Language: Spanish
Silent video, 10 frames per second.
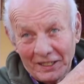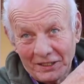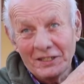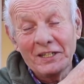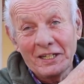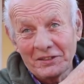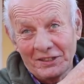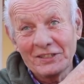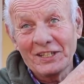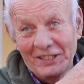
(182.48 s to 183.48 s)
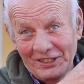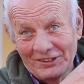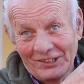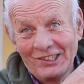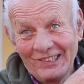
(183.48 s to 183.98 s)
a querer cerrar
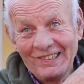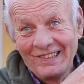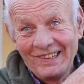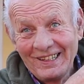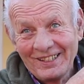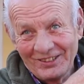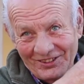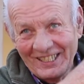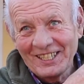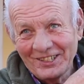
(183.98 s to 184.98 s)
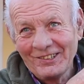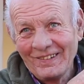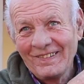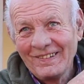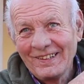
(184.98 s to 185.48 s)
eso, ¿no es cierto?
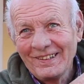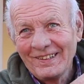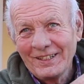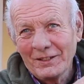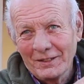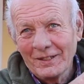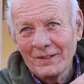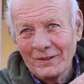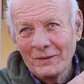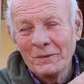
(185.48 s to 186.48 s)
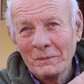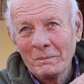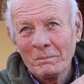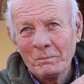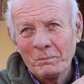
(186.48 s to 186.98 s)
O sea que son unos
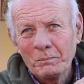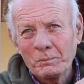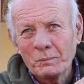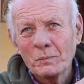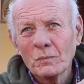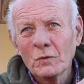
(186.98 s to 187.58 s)
árboles de hierro.